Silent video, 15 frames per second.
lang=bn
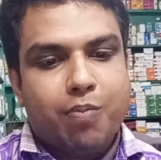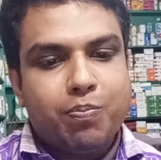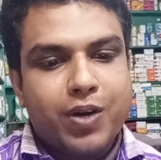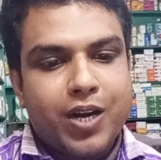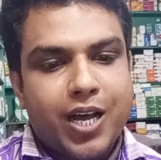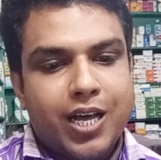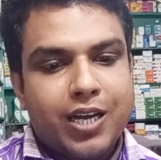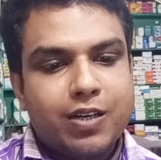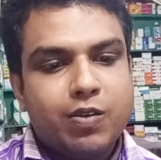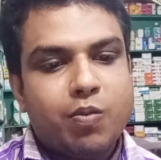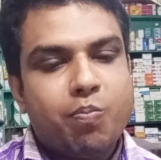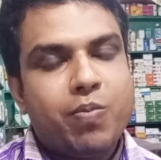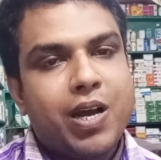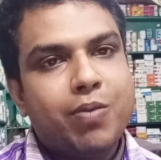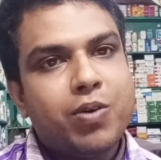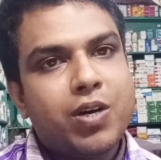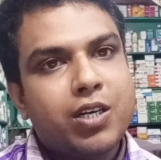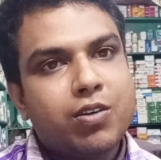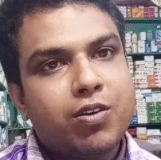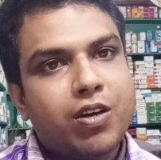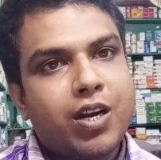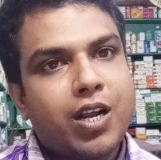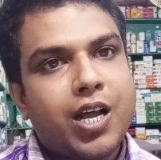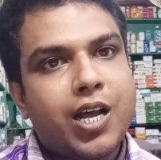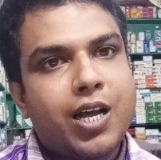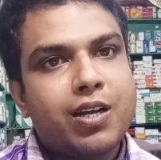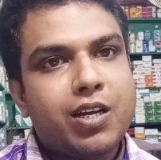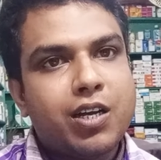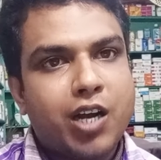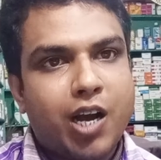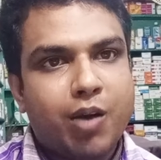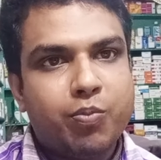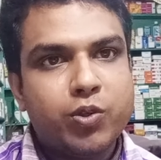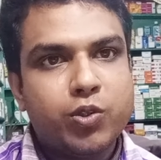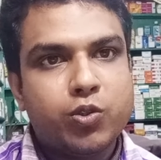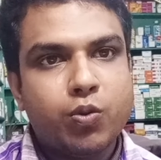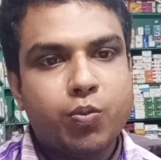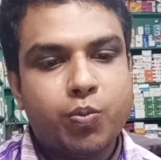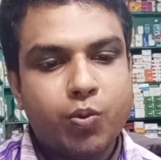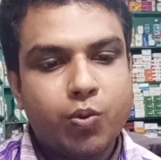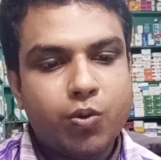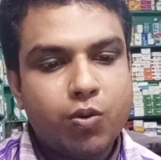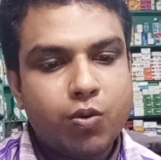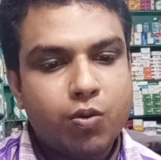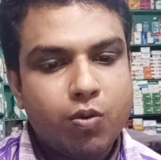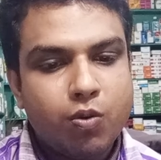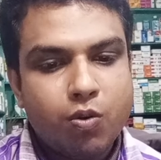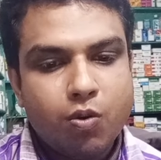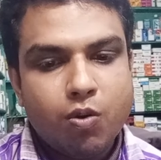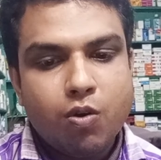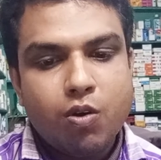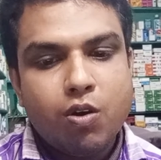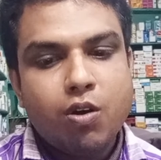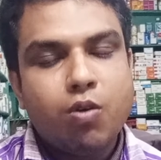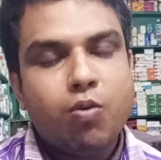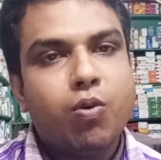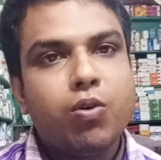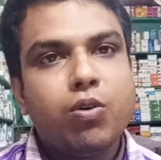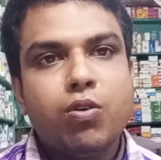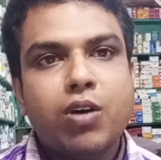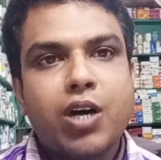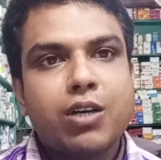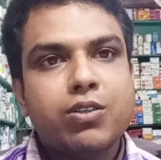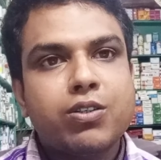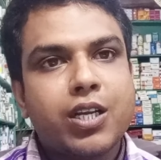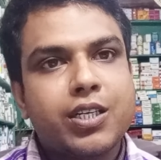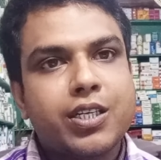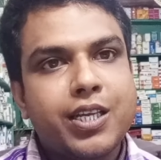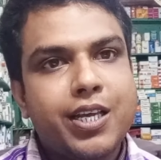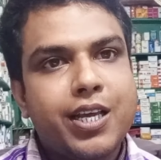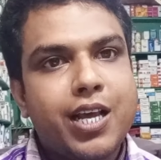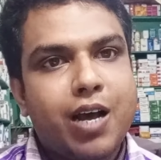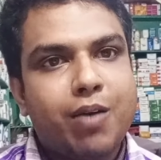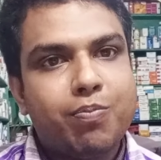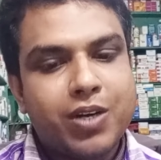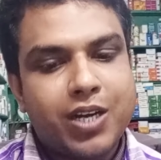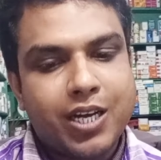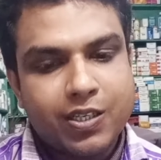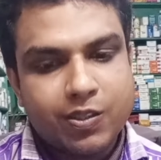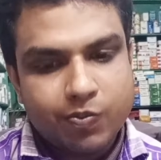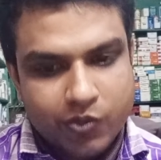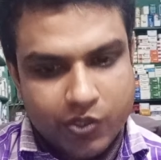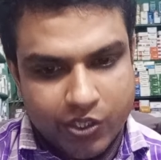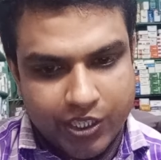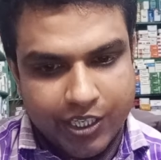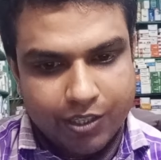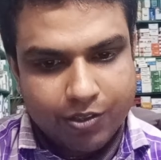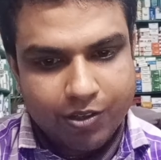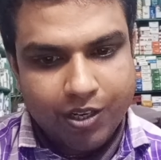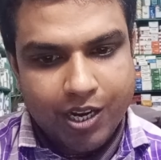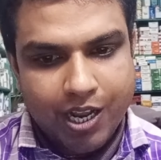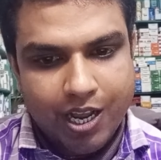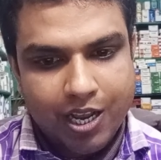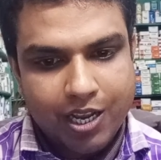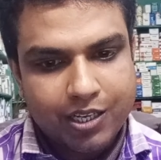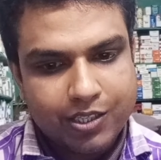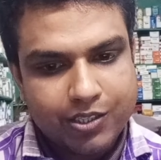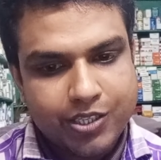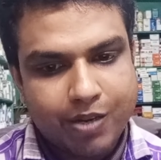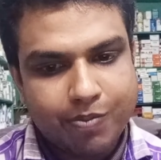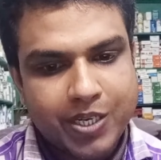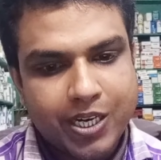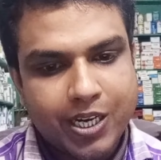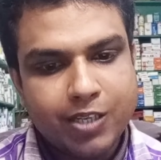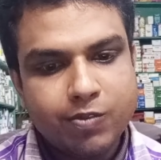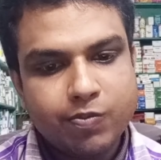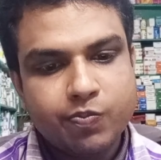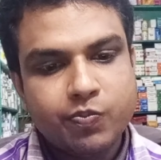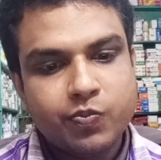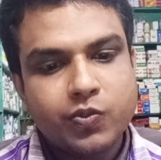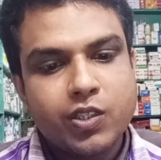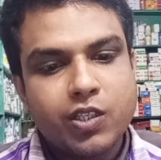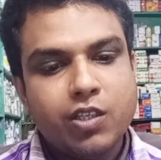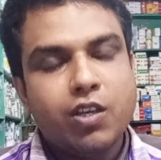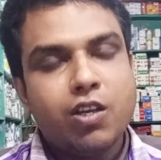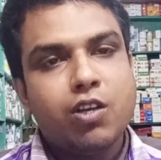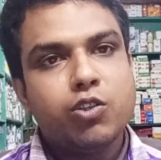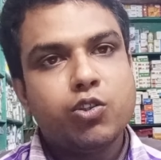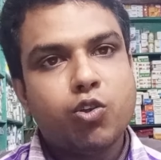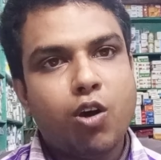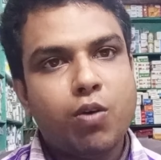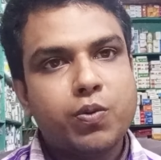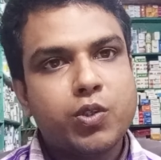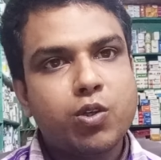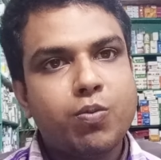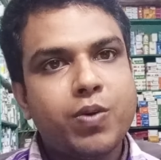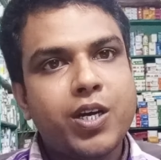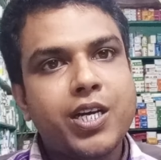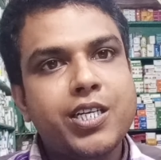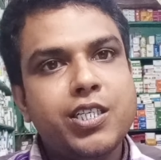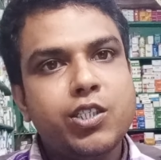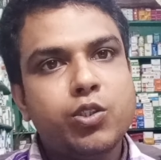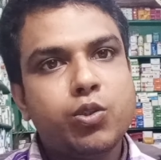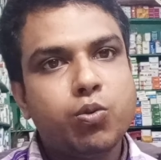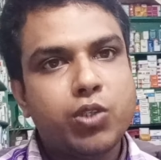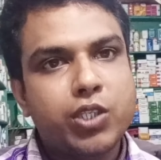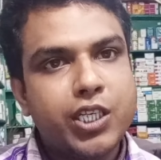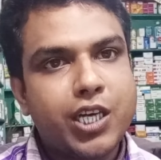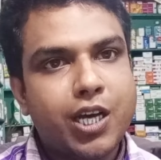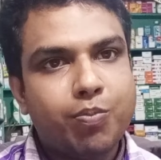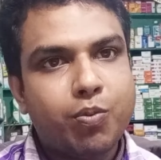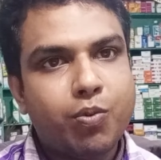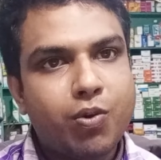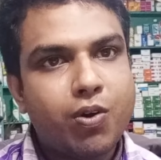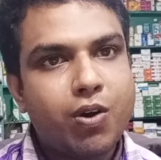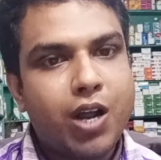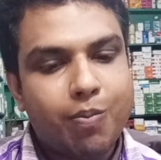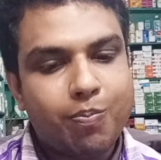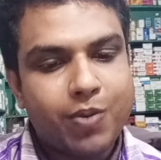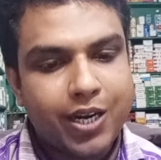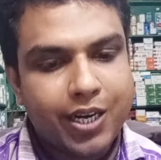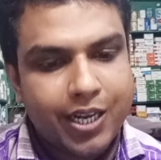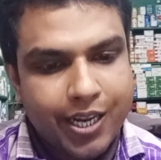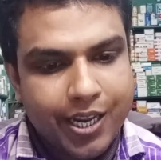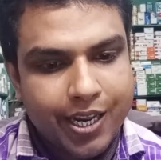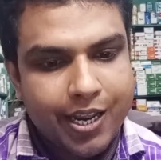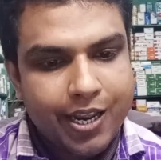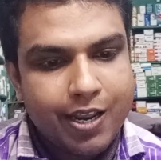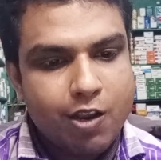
আপনার ব্যবহার করা কাপড় চোপড় অন্য কারো সাথে আপনার শেয়ার করা যাবে না সব সময় সুতি কাপড় আপনাকে